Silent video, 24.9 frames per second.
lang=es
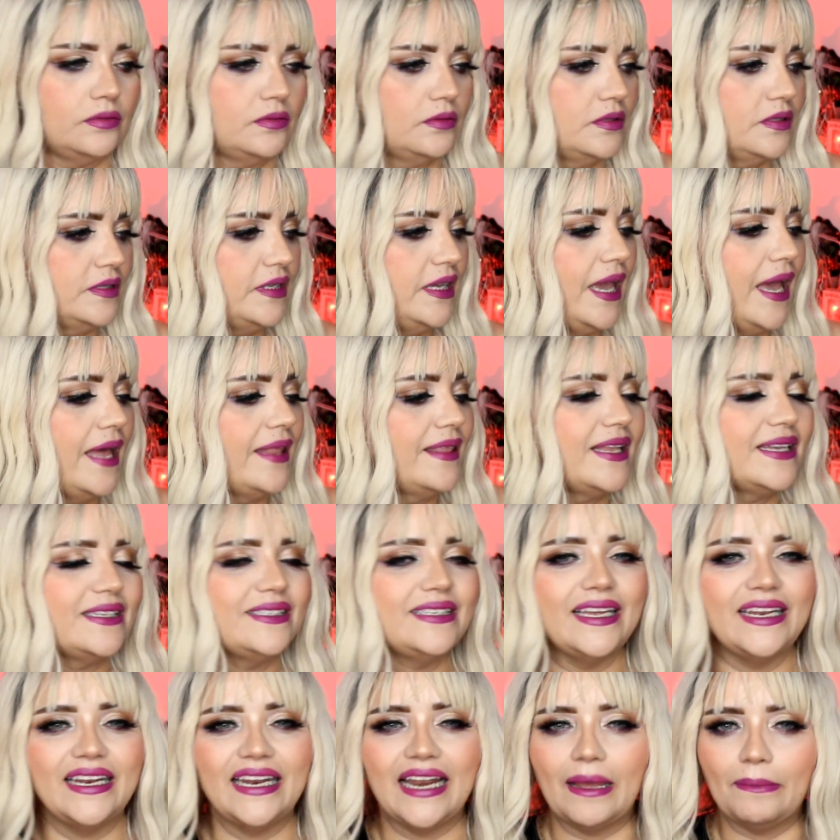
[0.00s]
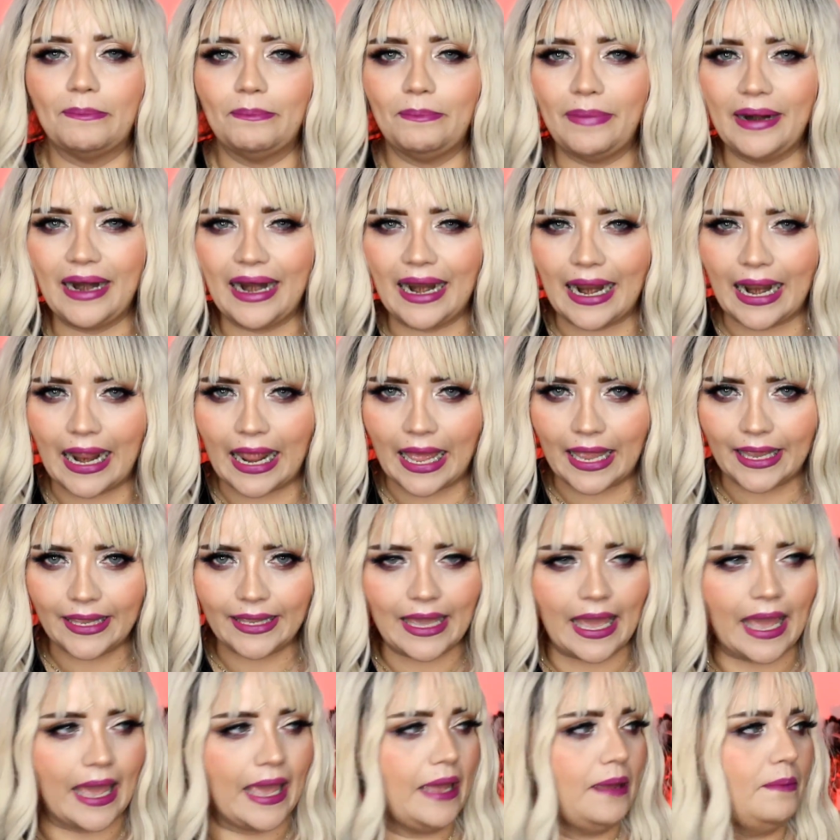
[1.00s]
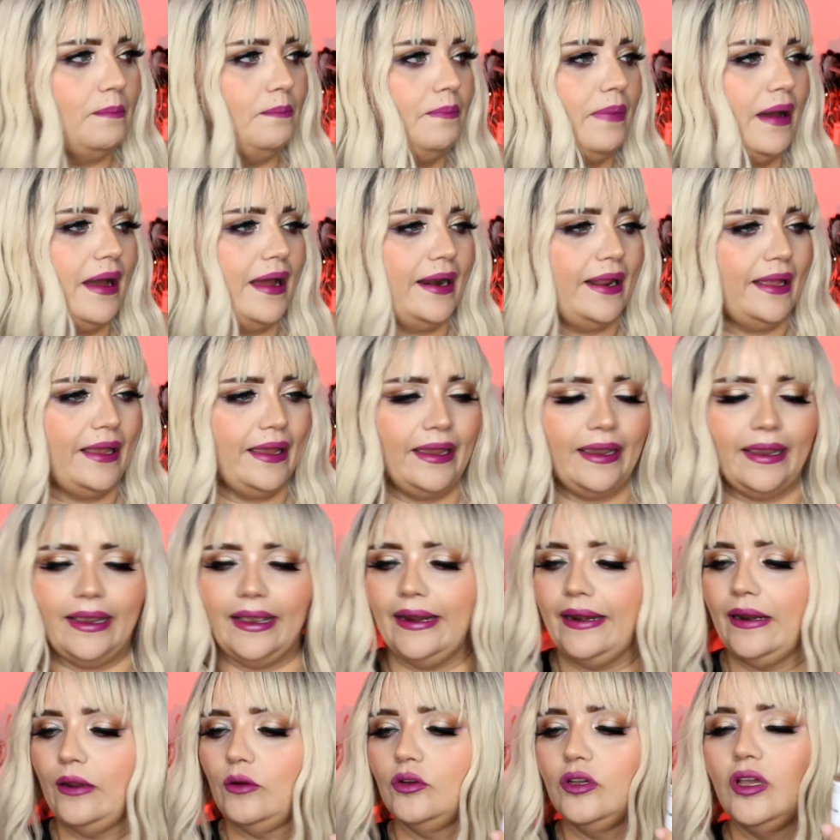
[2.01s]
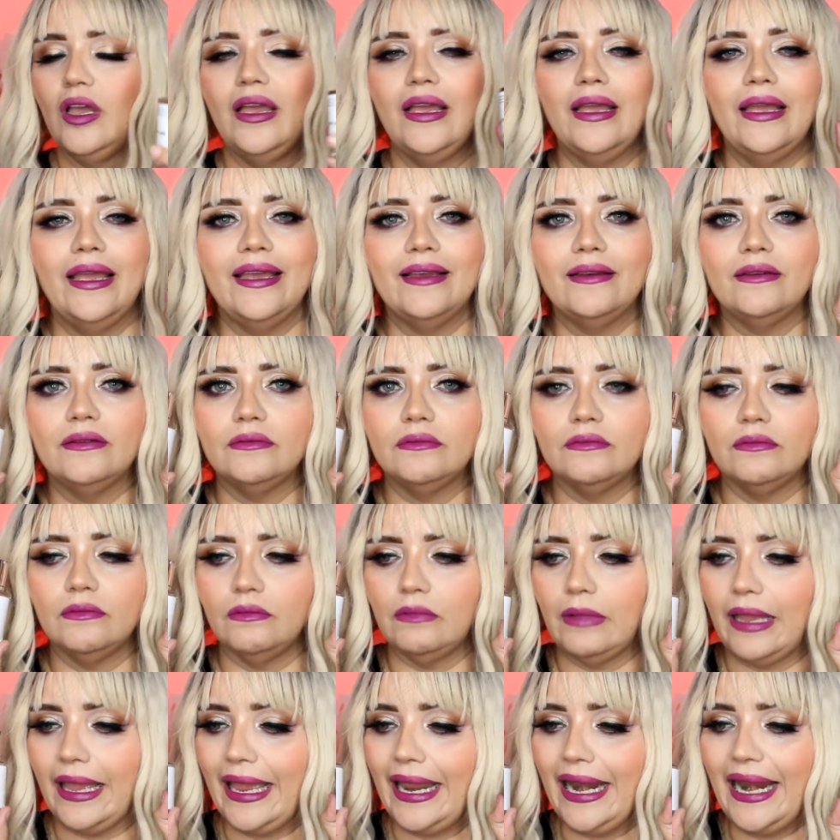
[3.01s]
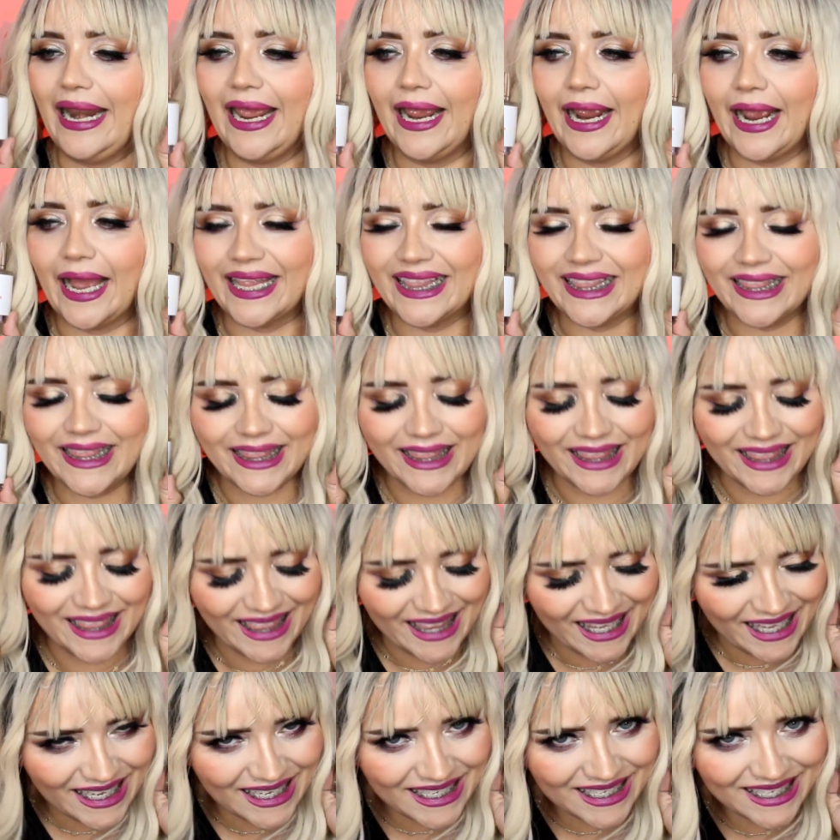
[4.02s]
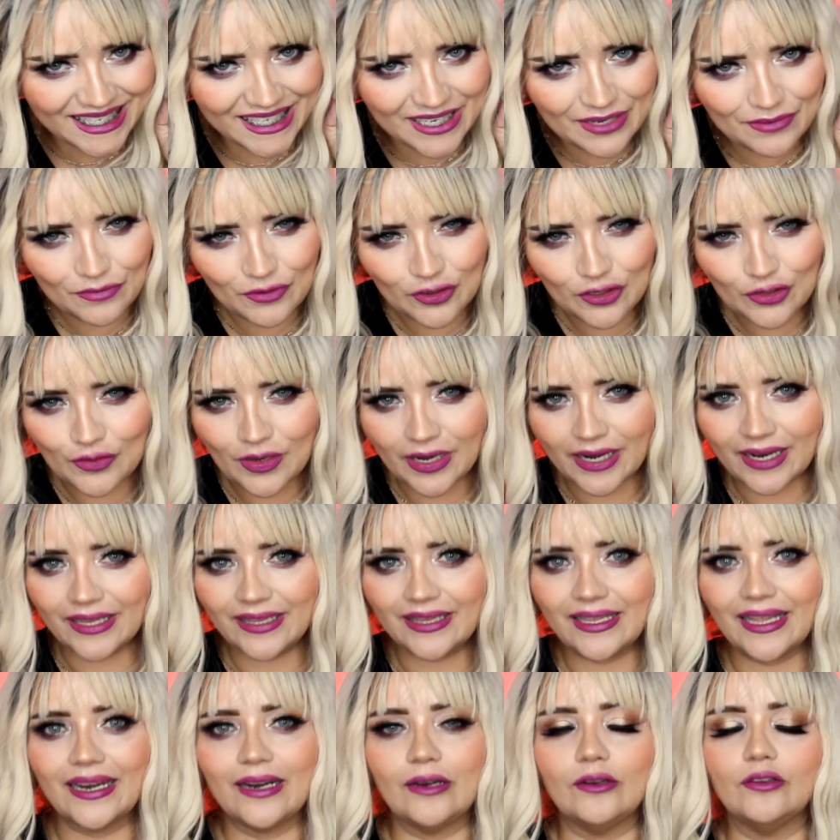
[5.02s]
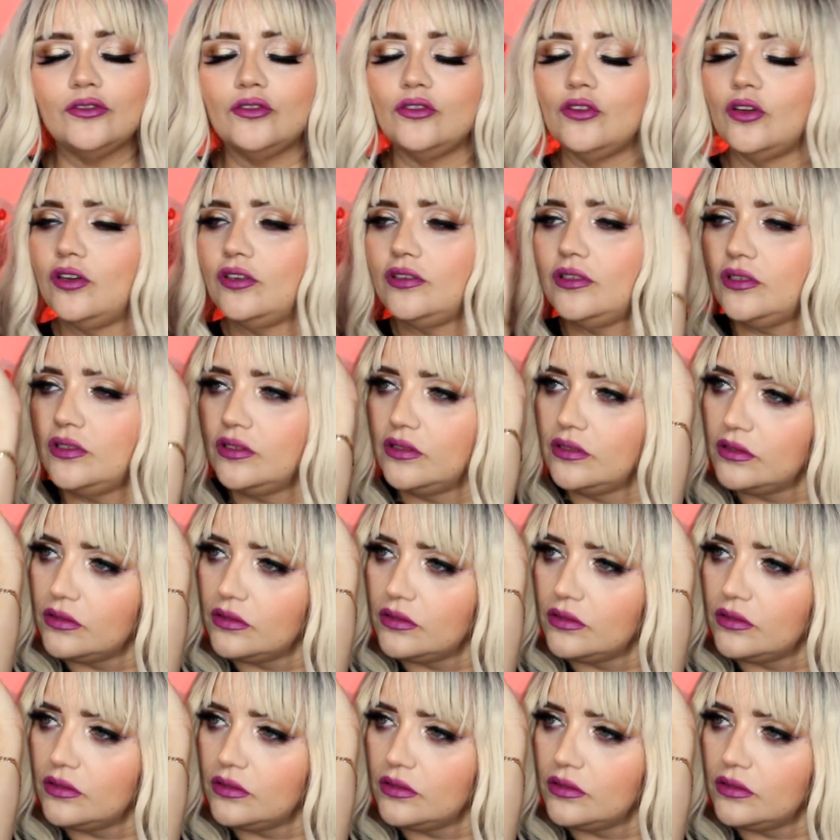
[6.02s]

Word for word: Si andas en la playa, en pareja, en negocio, elegantísimos van a andar los dos